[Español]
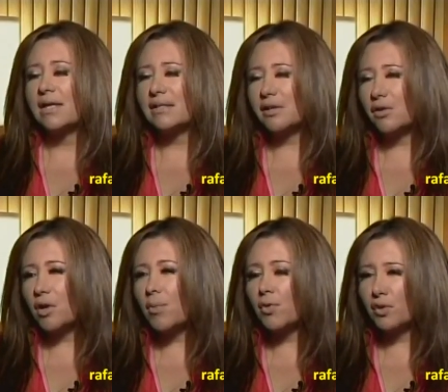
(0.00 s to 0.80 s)
¿Has tenido
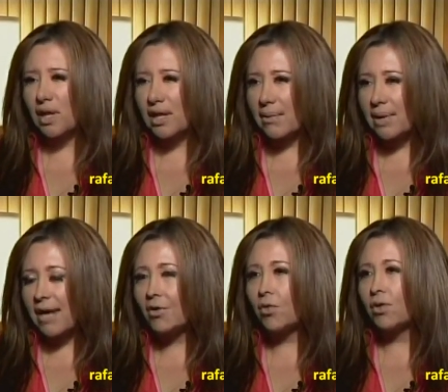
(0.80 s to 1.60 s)
la oportunidad de
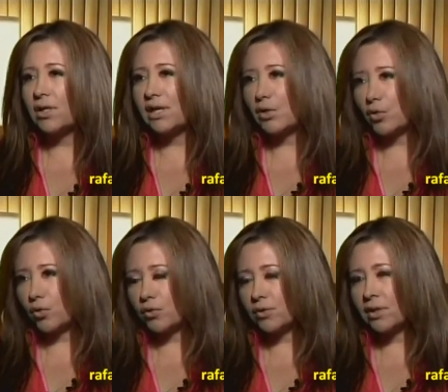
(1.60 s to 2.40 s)
hablar con Inel
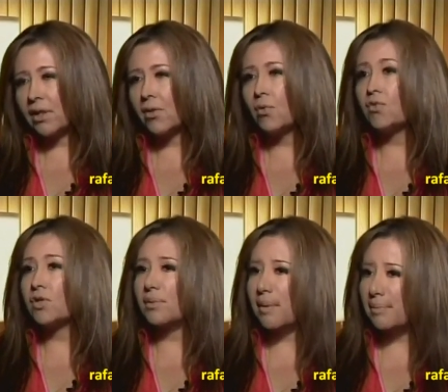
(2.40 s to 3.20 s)
Conde, con
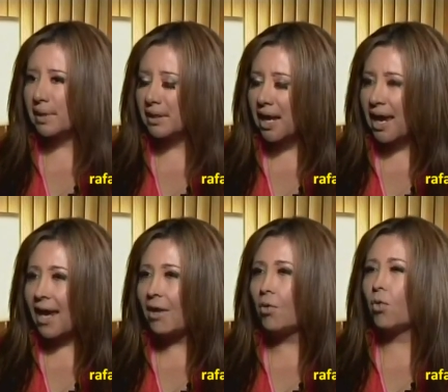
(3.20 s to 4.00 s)
Silvia
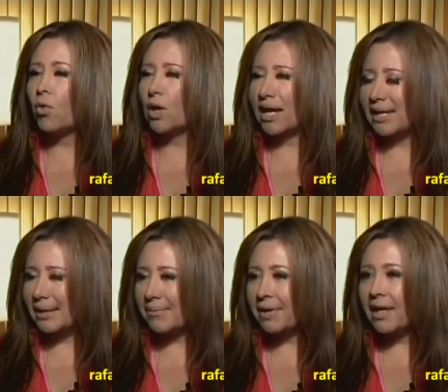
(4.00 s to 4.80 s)
Pinal o con
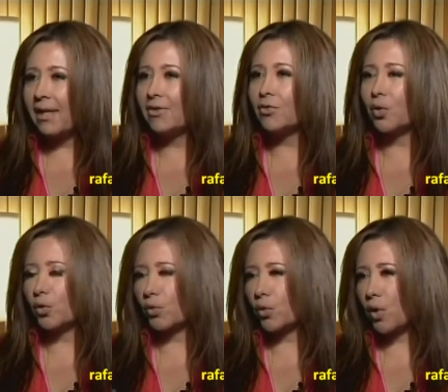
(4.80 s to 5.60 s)
Calimba en
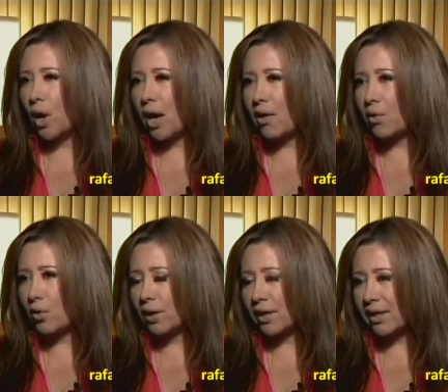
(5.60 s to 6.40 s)
torno a
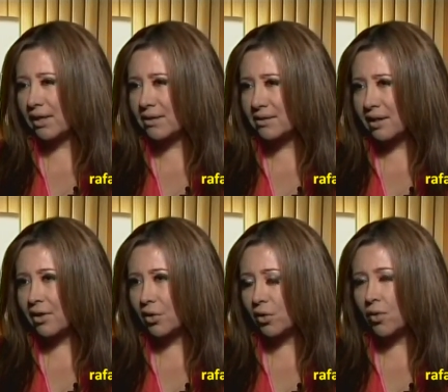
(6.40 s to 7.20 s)
lo que
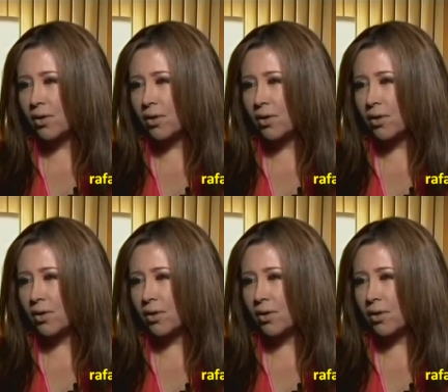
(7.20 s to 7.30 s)
salió